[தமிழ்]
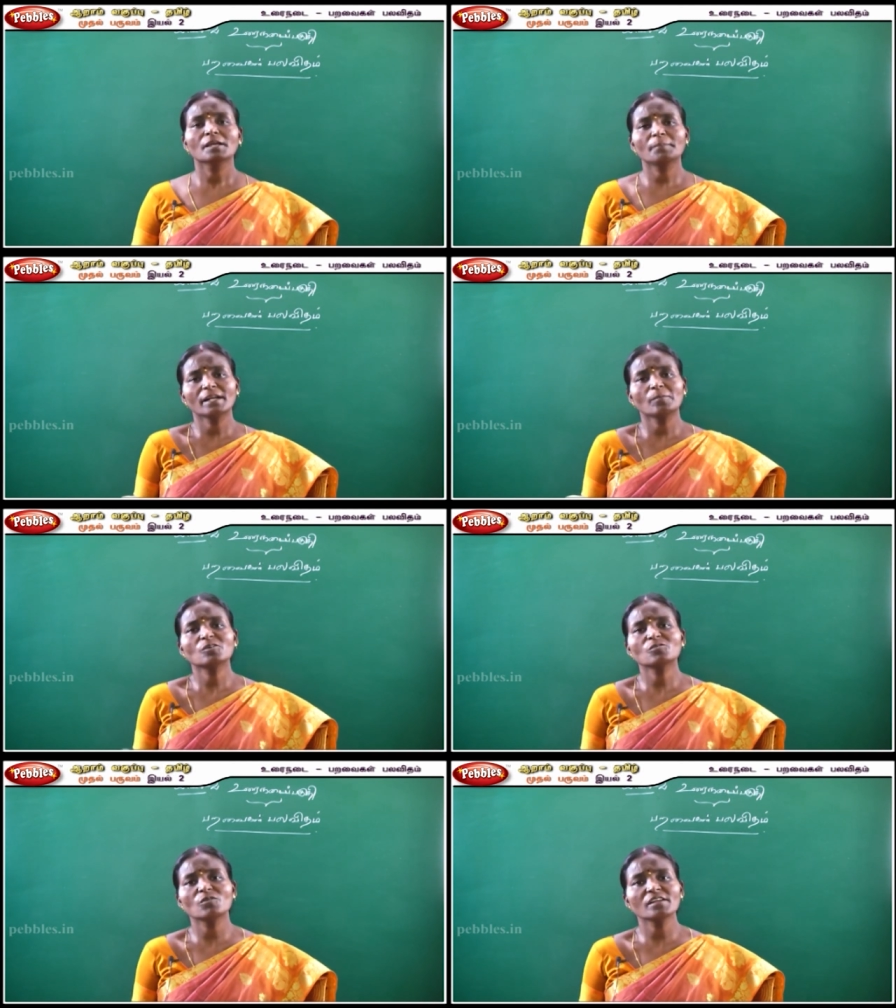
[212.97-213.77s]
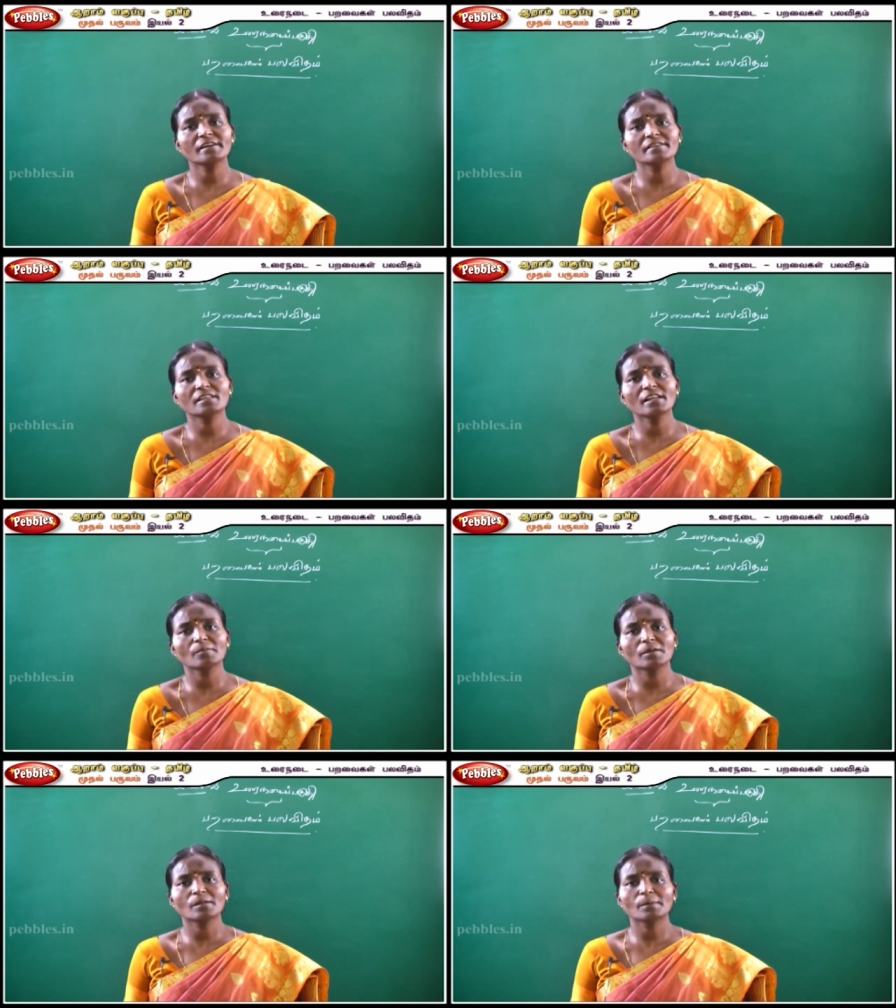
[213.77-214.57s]
இப்போ நமக்கு குளிர் எடுத்தால்
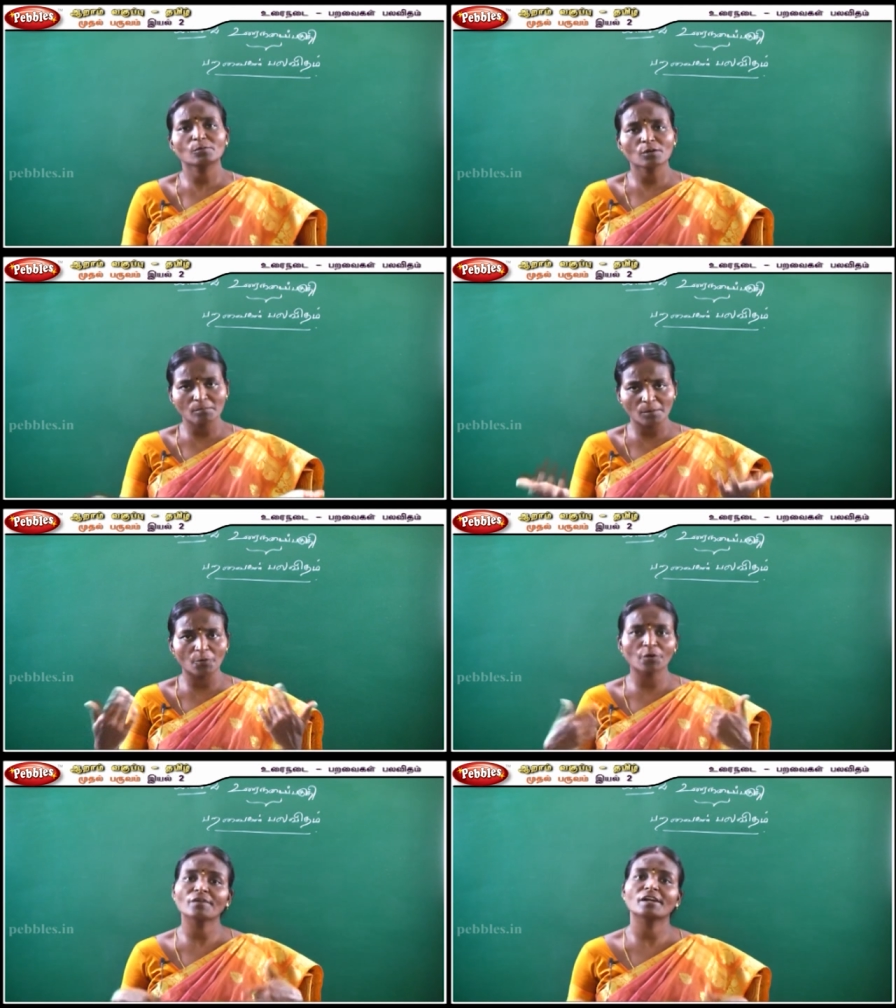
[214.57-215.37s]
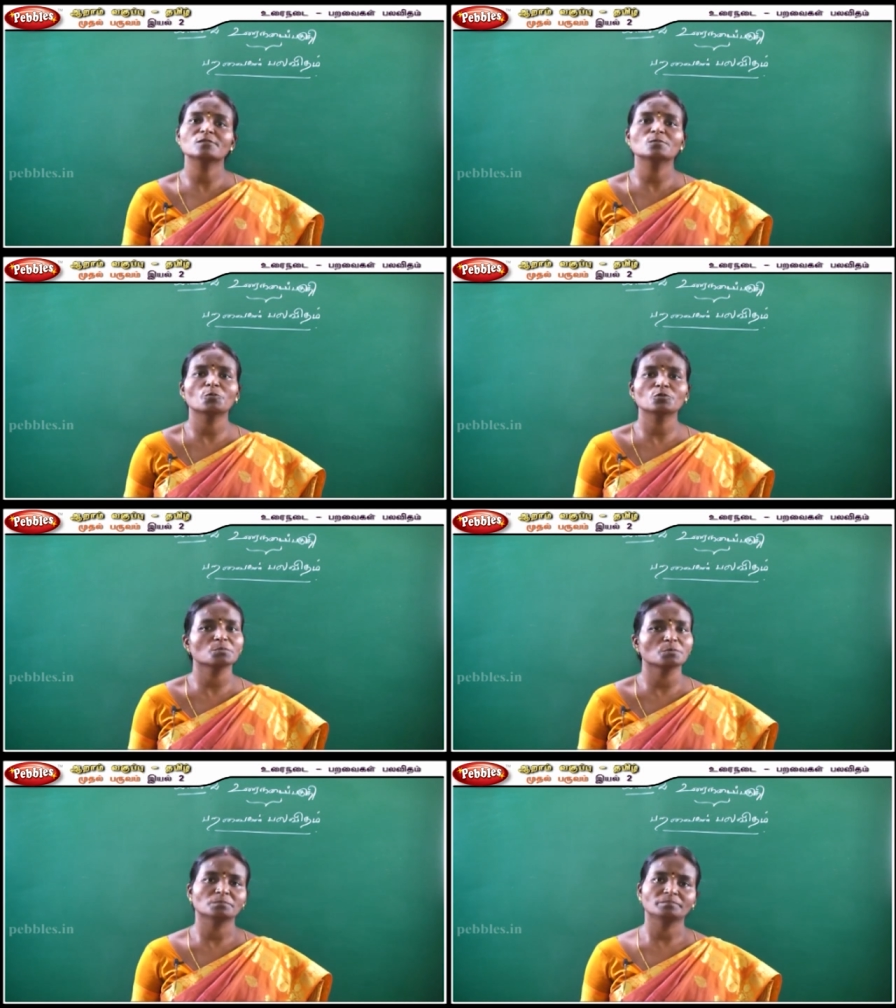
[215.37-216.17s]
நம்ம என்ன பண்ணுவோம் நம்ம போர்வை எடுத்து
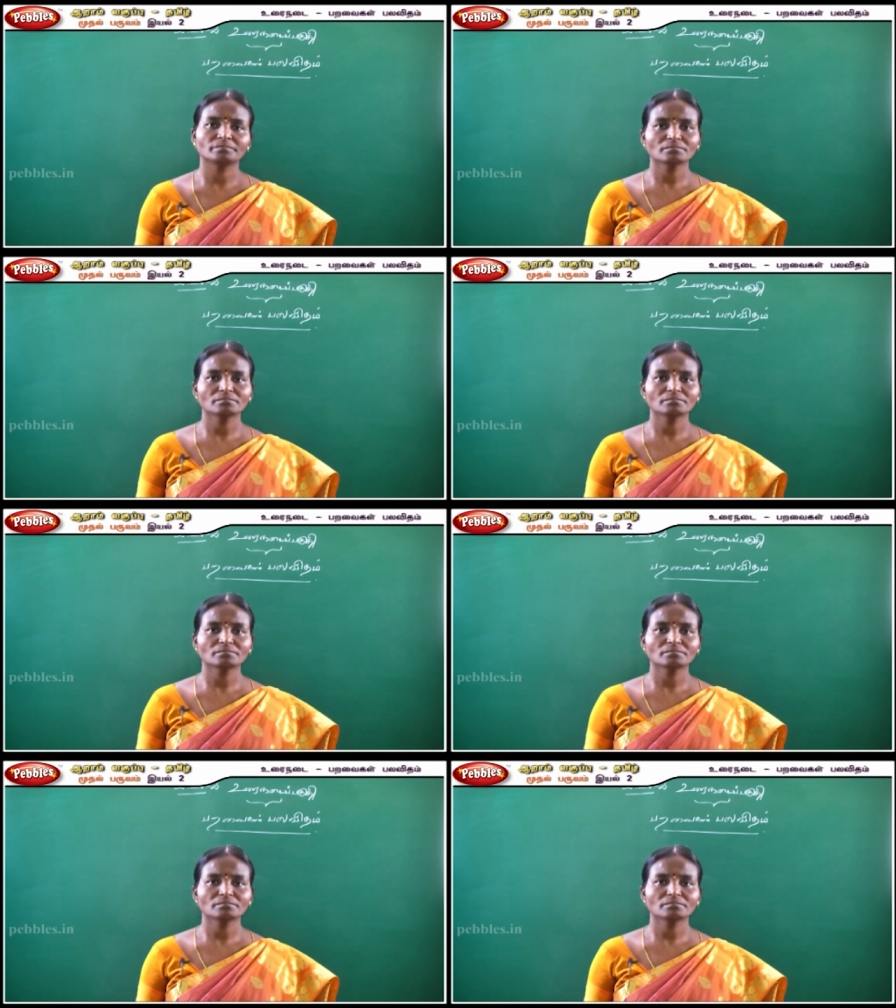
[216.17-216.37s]
போத்திப்போம்